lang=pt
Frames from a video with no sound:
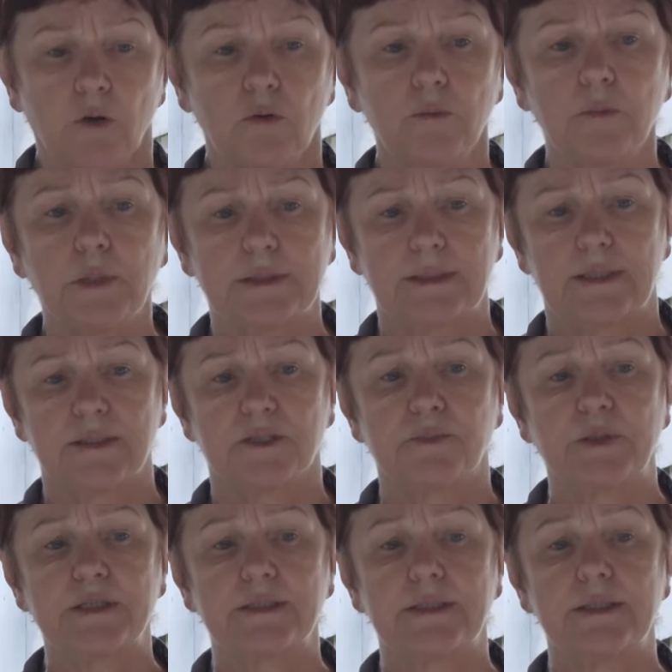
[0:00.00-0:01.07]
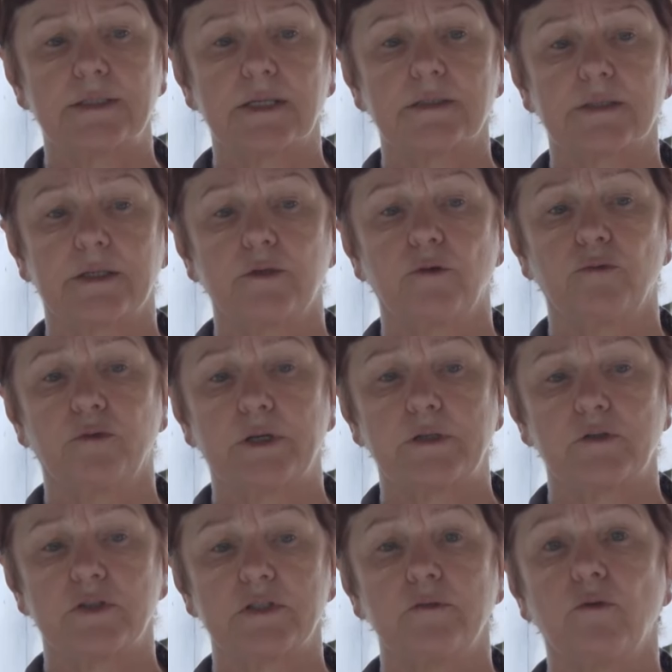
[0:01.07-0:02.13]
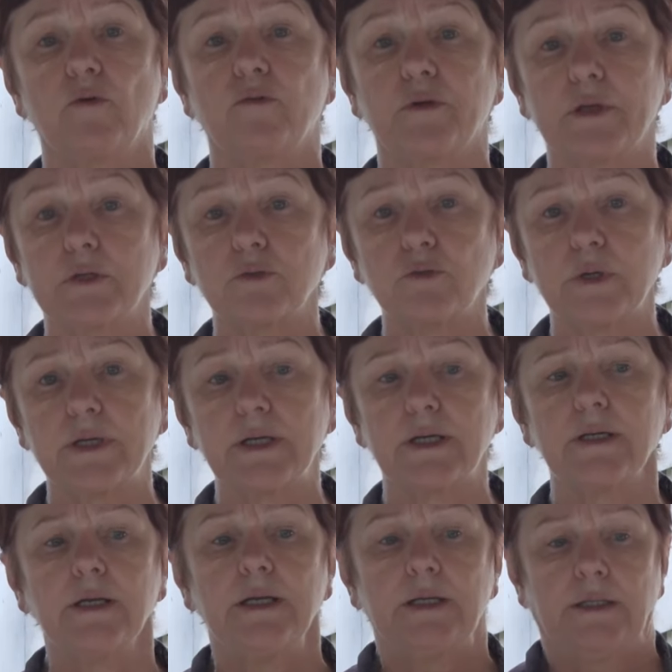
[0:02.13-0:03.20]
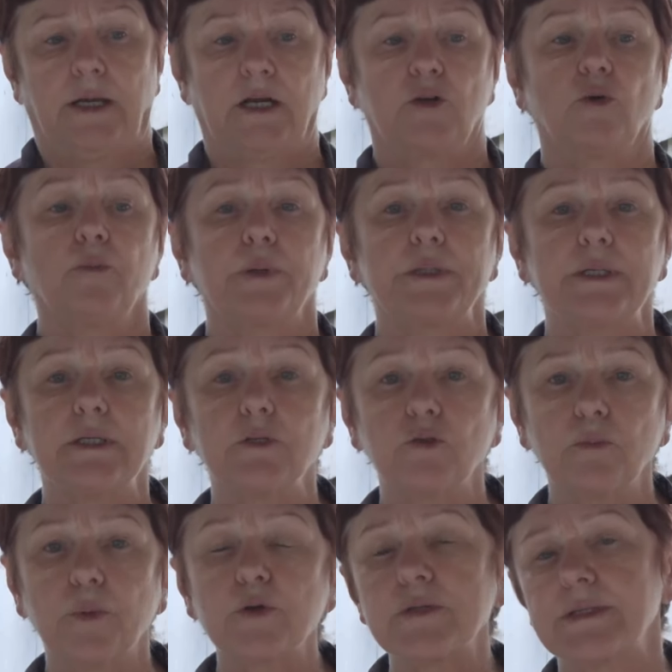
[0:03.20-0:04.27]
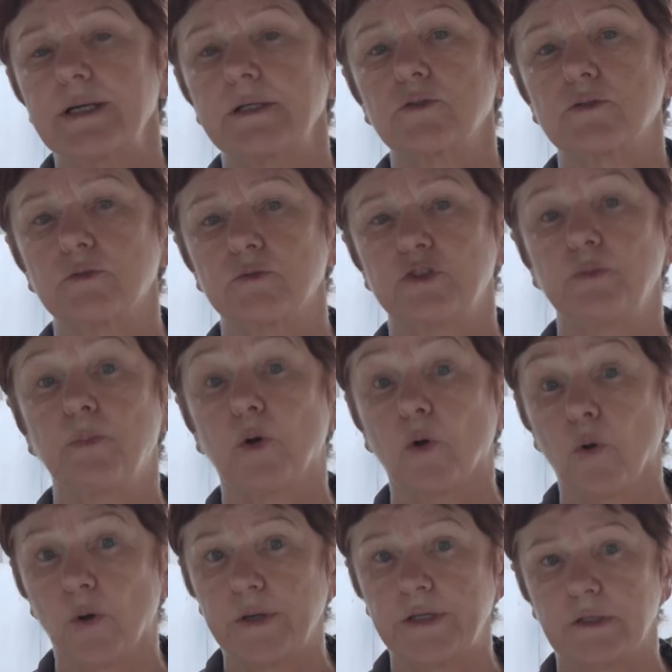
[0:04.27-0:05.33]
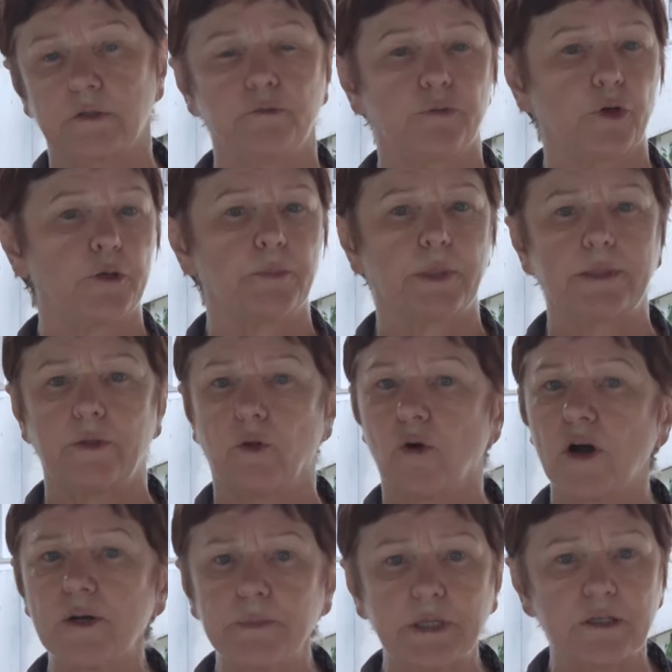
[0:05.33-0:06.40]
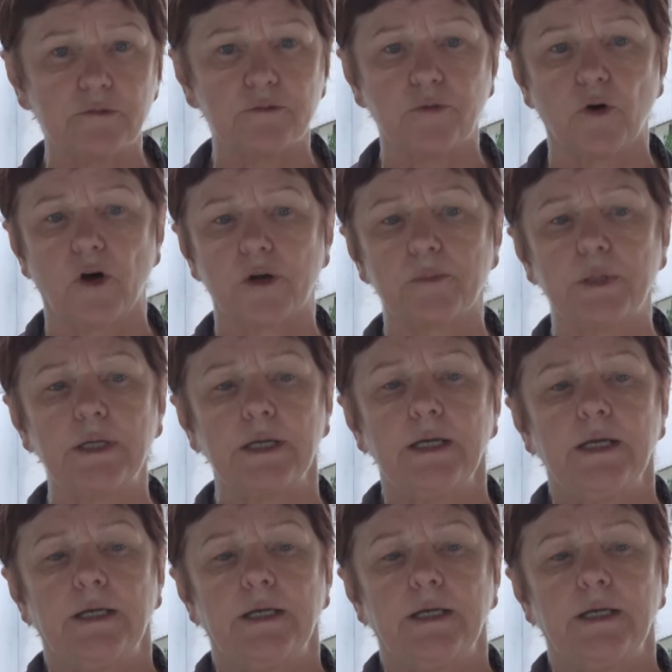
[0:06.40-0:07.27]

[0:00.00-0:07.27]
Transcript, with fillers: Uma das pesquisas que eu venho desenvolvendo é acompanhando o processo de Bolonha, que foi uma enorme reforma